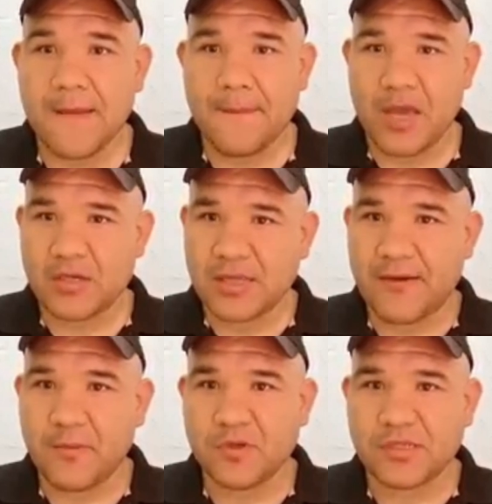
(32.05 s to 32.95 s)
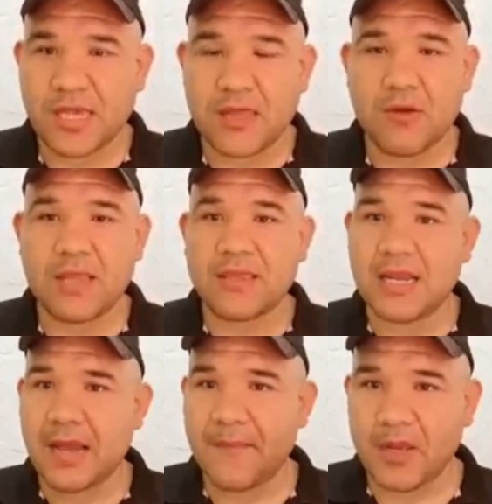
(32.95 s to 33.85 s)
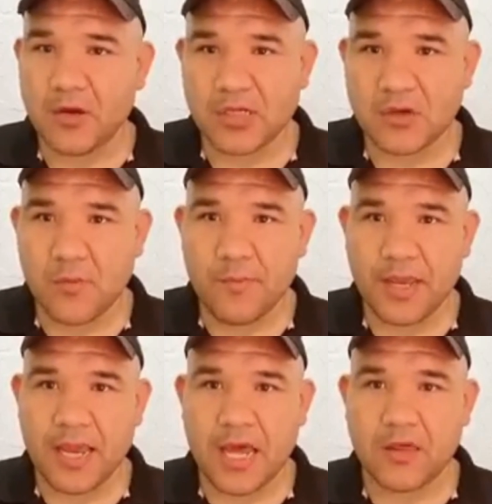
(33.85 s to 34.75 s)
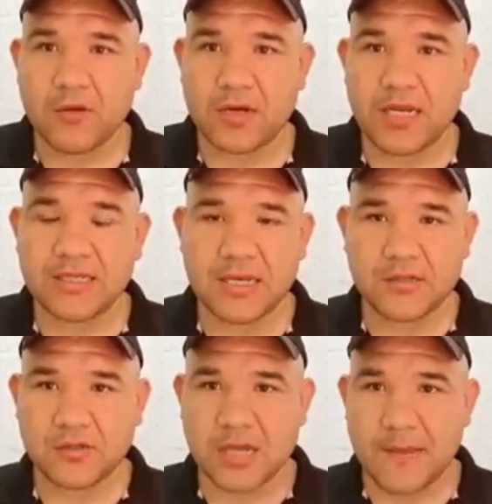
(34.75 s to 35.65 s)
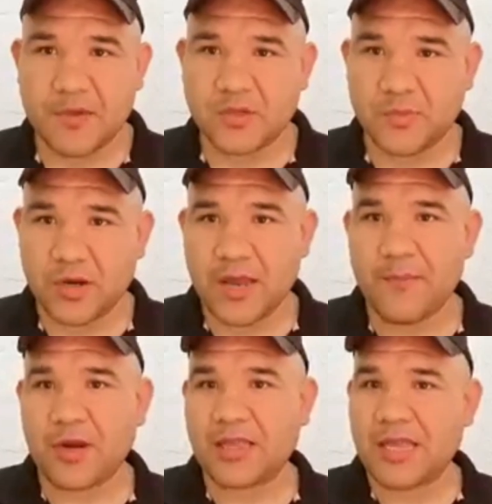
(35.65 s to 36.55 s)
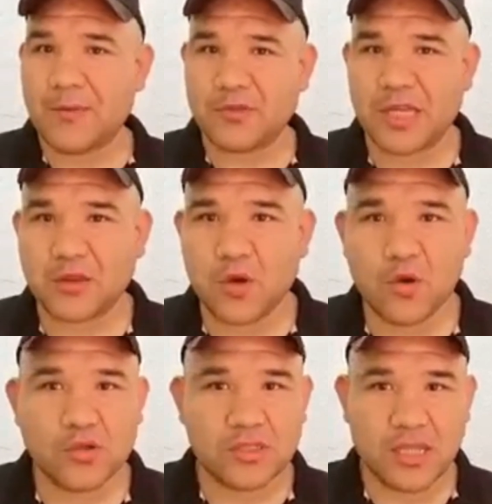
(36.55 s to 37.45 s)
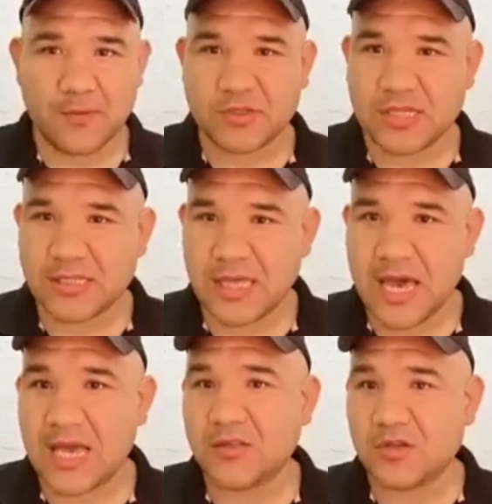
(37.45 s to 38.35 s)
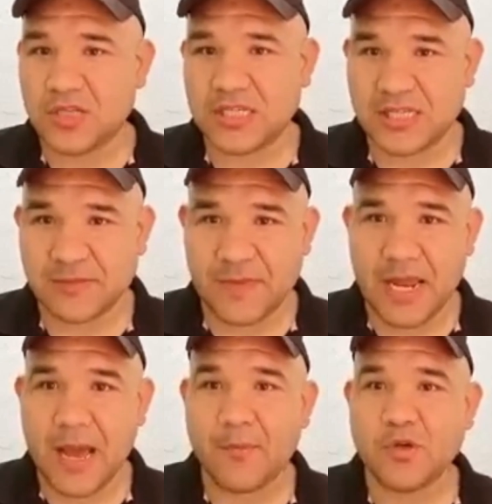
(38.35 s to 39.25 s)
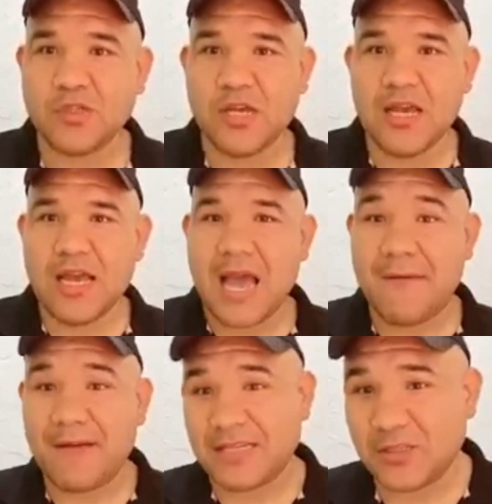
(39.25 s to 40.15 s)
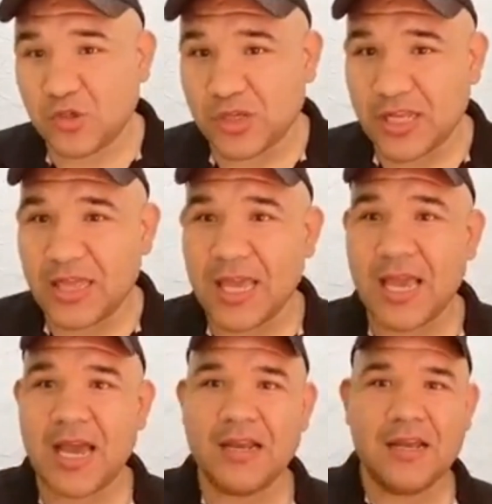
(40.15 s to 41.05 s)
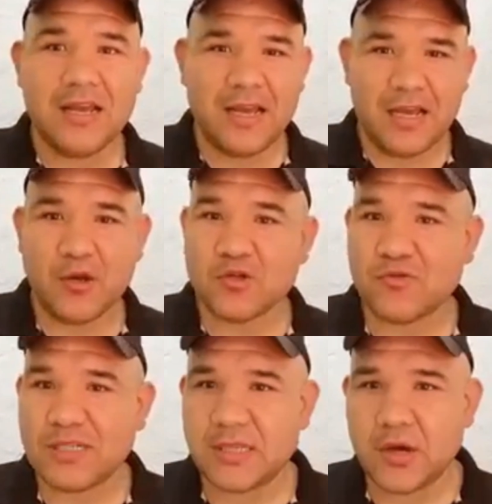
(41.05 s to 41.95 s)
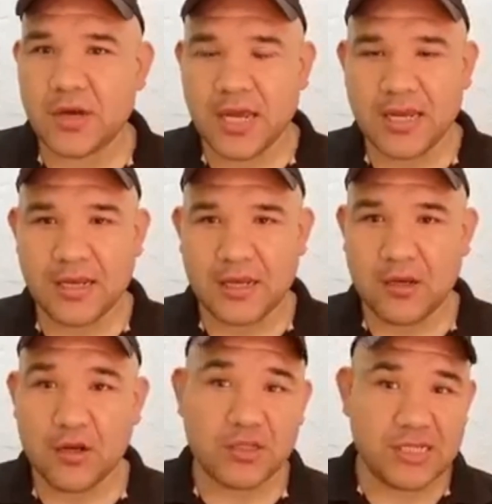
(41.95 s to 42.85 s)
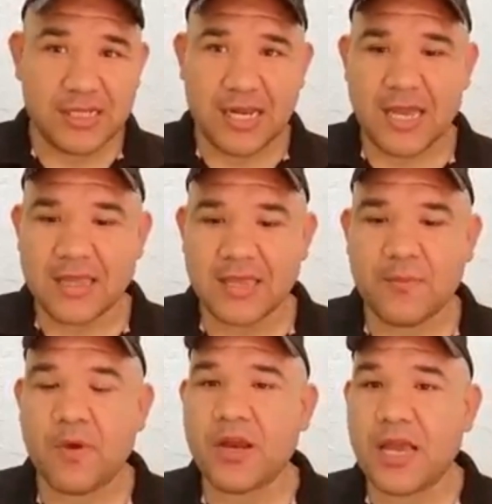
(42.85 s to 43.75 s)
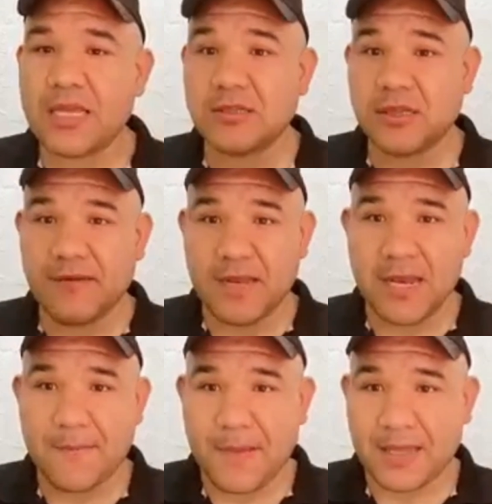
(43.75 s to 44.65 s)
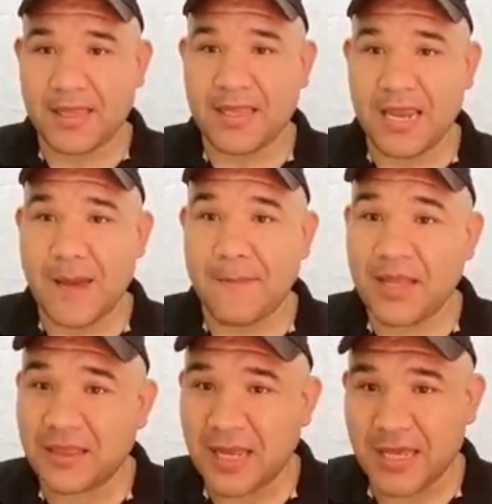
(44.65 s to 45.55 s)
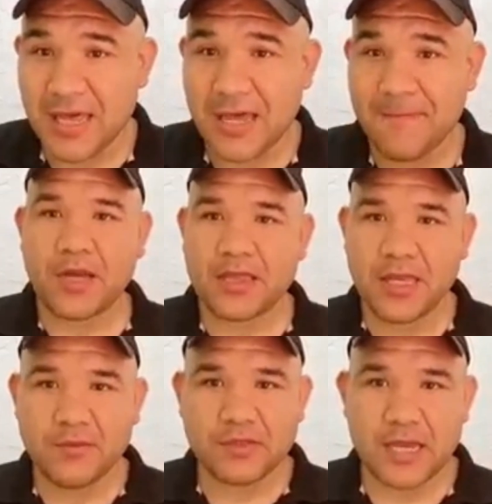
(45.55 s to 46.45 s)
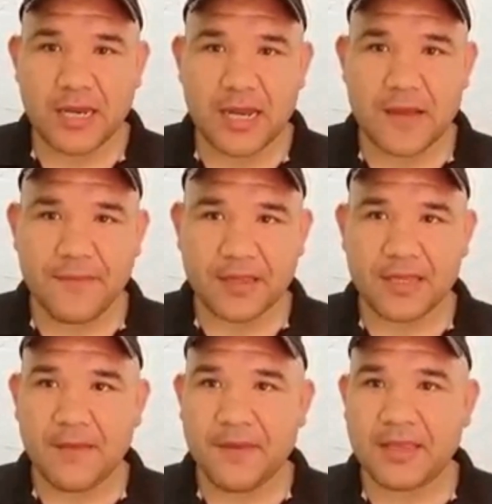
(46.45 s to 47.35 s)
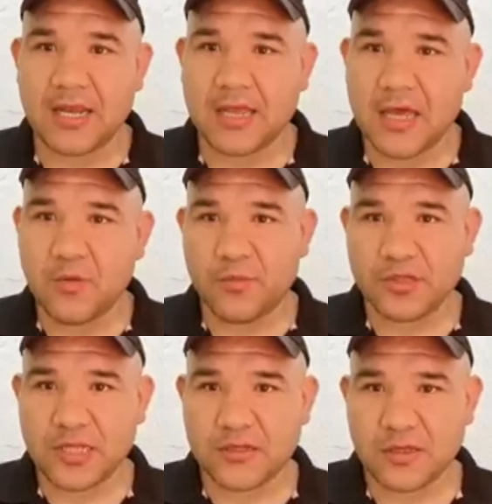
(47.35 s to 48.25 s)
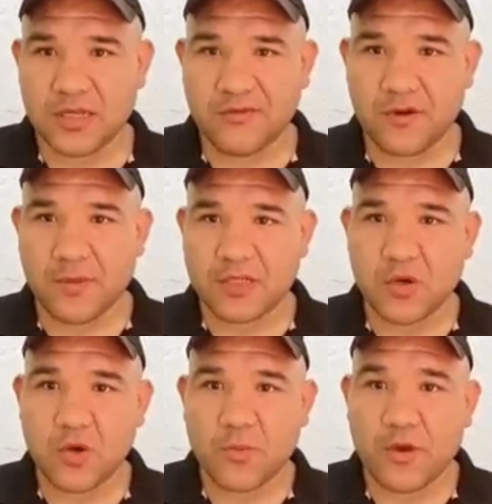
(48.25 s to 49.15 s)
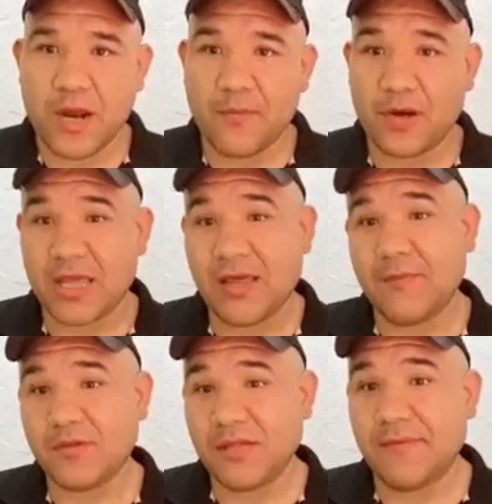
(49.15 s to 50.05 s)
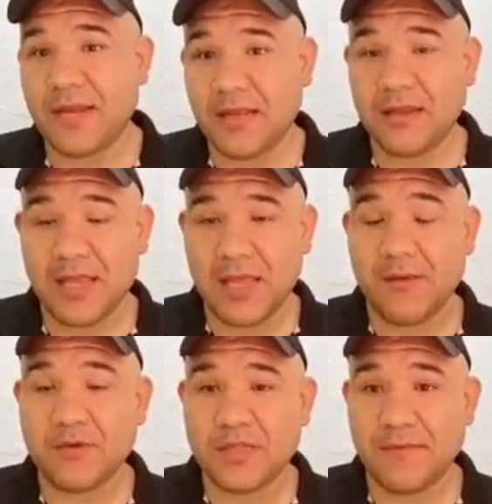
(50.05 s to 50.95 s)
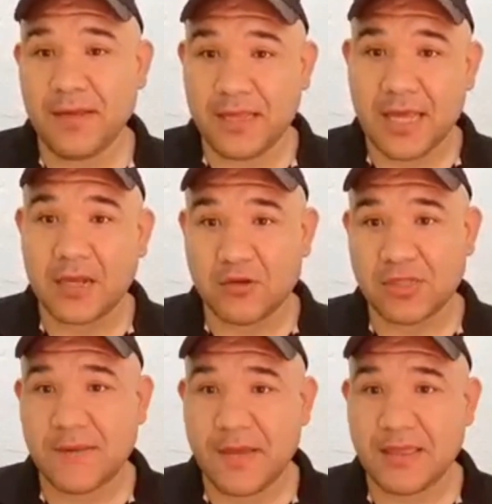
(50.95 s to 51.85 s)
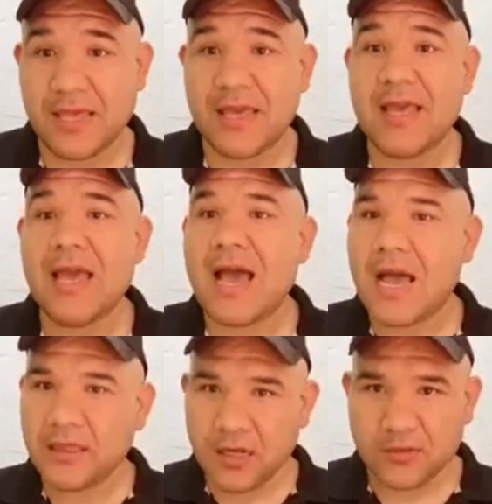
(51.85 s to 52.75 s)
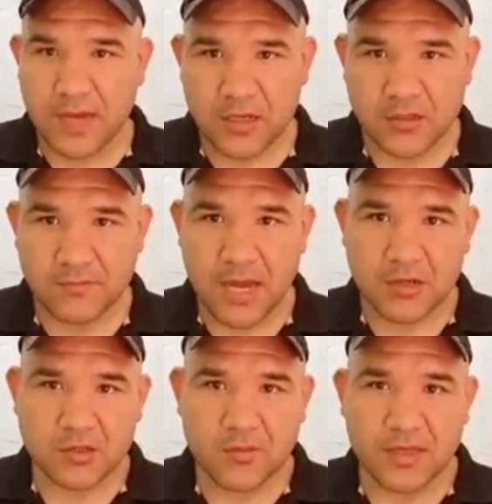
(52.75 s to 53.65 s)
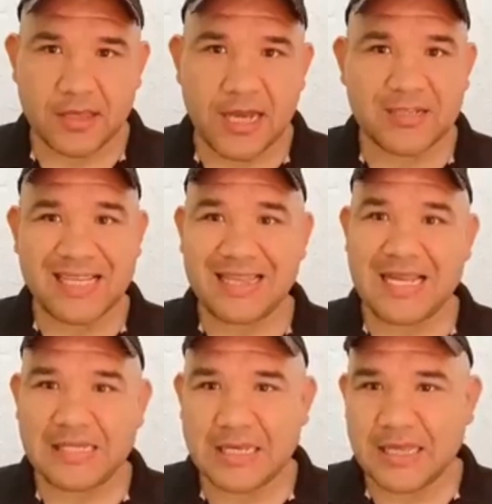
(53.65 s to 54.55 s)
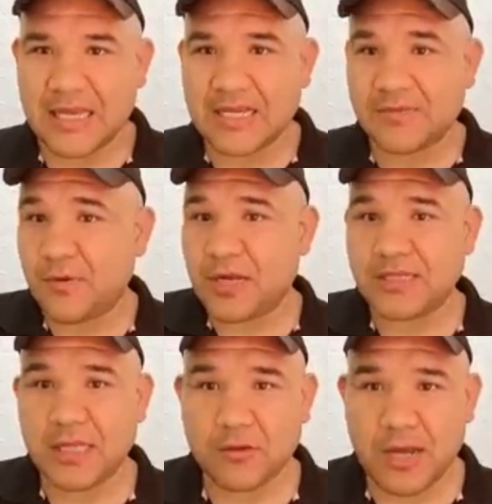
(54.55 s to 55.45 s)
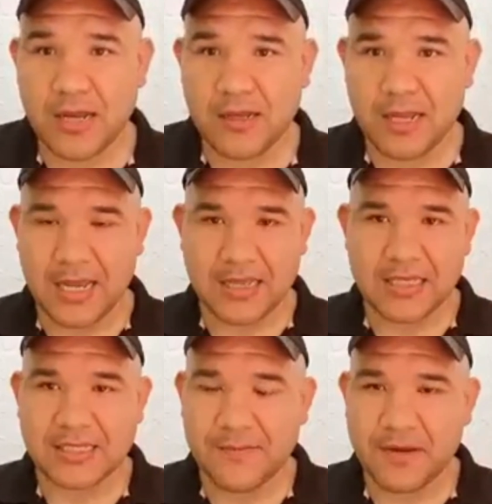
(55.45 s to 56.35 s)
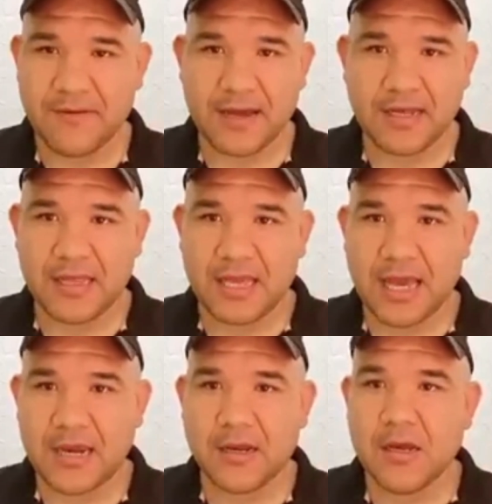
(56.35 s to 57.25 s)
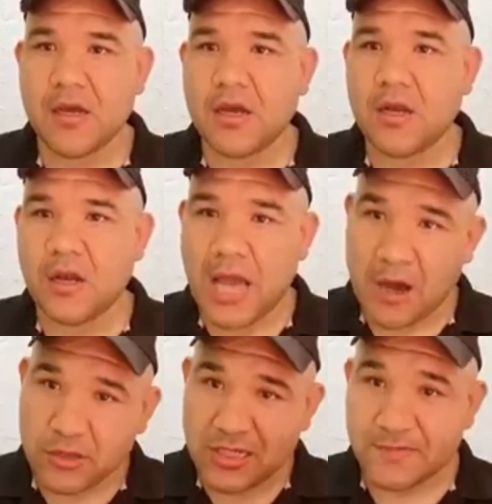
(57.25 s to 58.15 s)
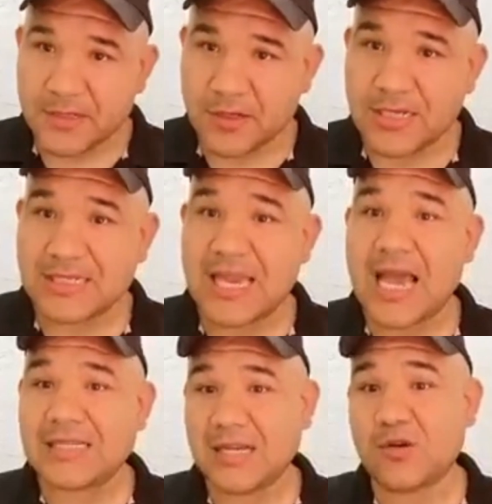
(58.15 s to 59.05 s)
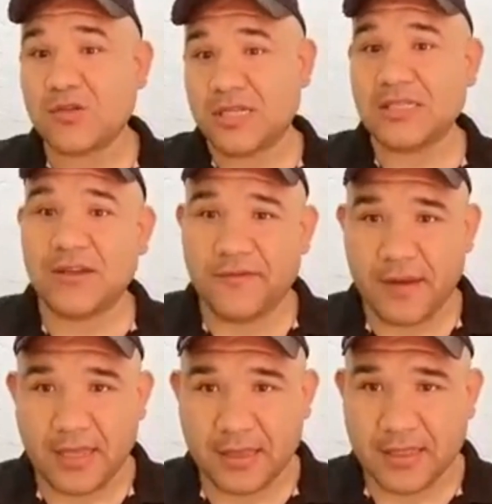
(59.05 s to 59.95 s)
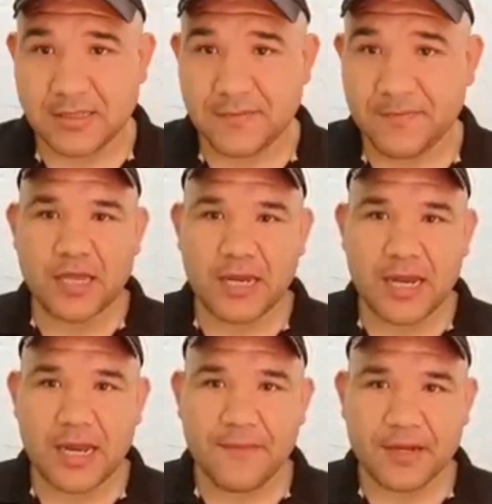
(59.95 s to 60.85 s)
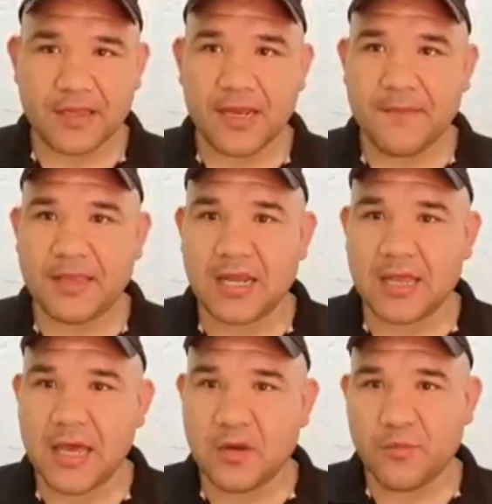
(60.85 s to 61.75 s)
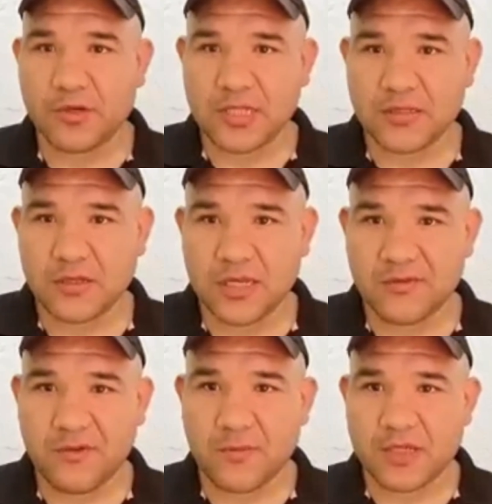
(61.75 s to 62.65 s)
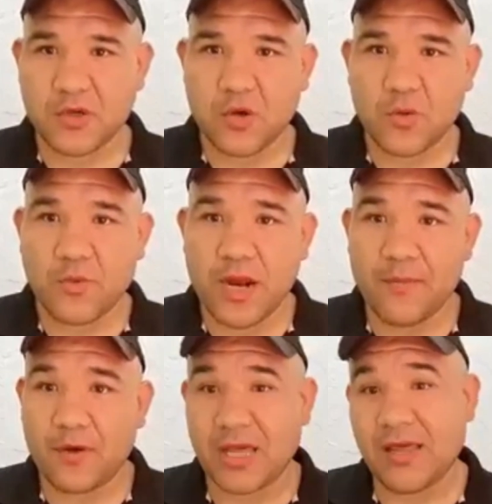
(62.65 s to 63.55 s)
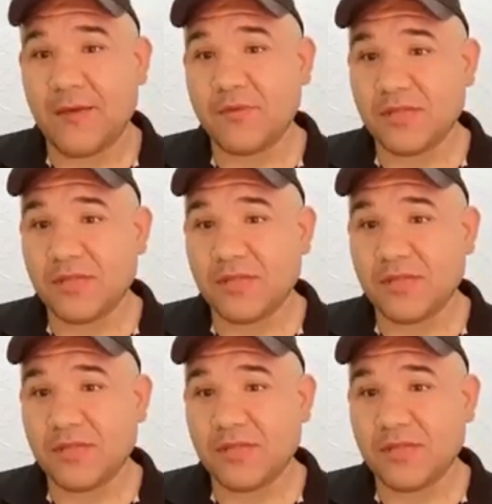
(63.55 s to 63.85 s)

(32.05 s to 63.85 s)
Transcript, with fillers: Pero sabemos que durante el camino es complicado realizar esos cambios. ¿Por qué? Porque tenemos antojos, tenemos ansiedad, nos desesperamos, a veces nos critican, nos cuestionan, nos desalientan. Bueno, ahí es donde viene la parte de la mentalidad. ¿Por qué tenemos que agregar la parte de la mentalidad en un proceso de transformación corporal? Porque debemos de, debemos de blindar nuestra mente ante los malos comentarios, ante las críticas, porque es natural. La gente siempre va a criticar a otras personas que hacen cosas diferentes. Agregar la parte de la mentalidad en un proceso de transformación corporal porque debemos